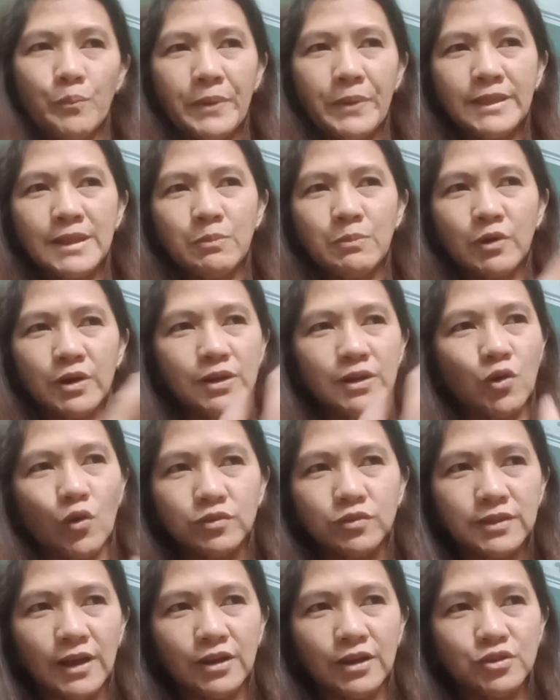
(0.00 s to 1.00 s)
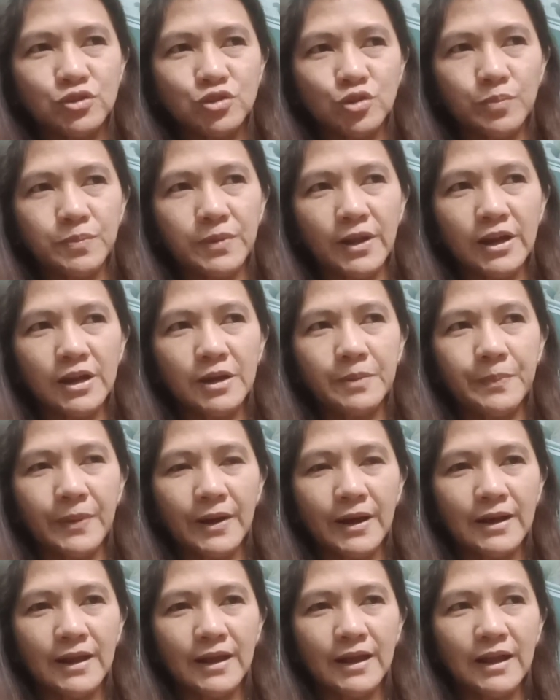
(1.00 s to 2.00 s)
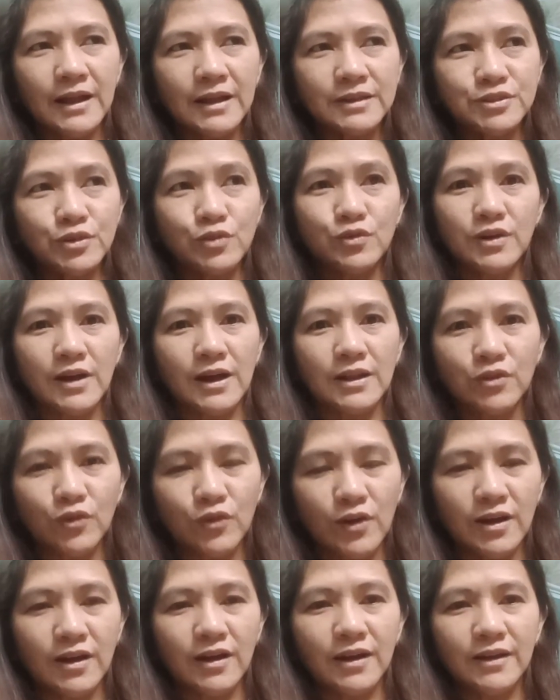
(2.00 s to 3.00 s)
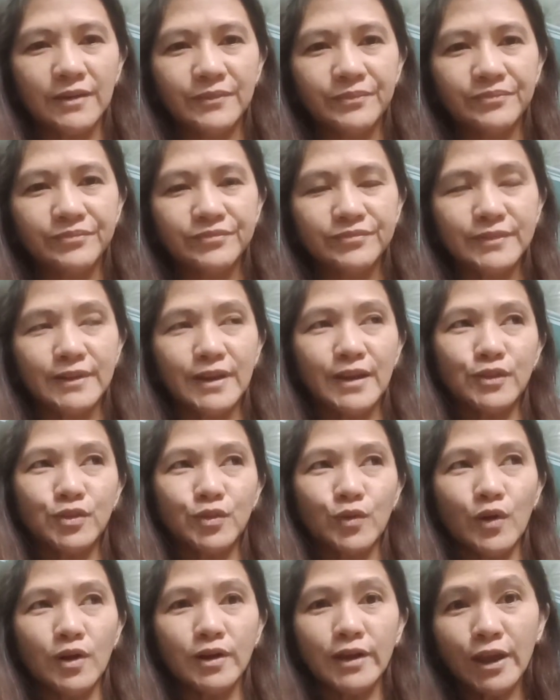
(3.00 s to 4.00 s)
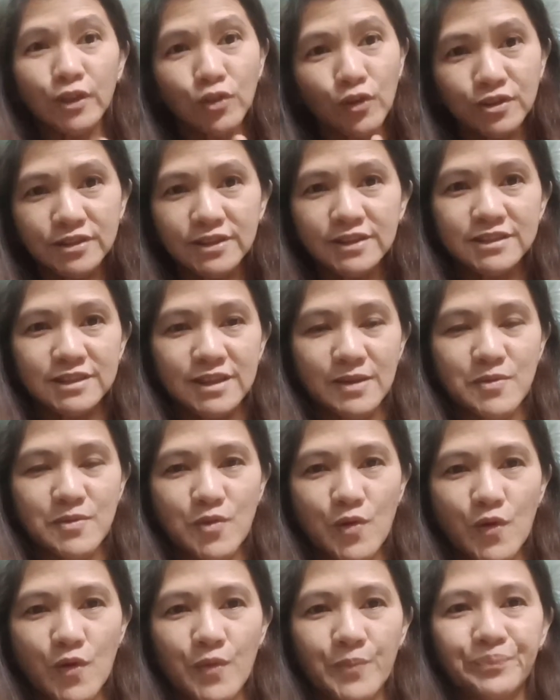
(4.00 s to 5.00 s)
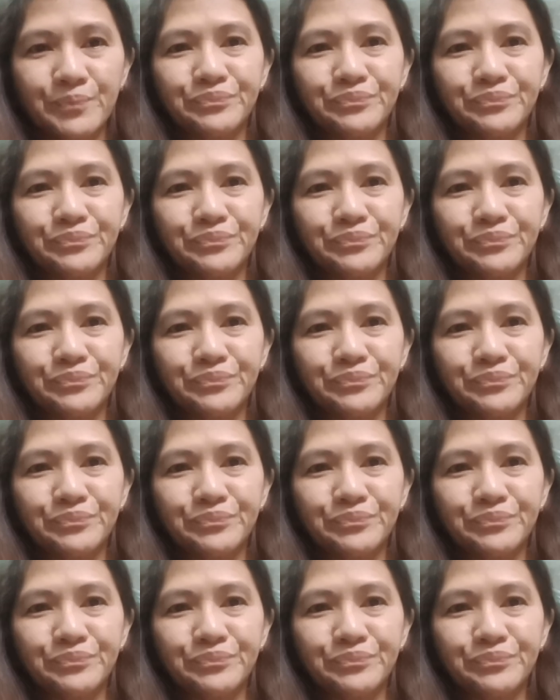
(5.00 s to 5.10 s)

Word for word: pwede mo rin kontakin yung supplier para sigurado ka. Gito, gito ang system ko.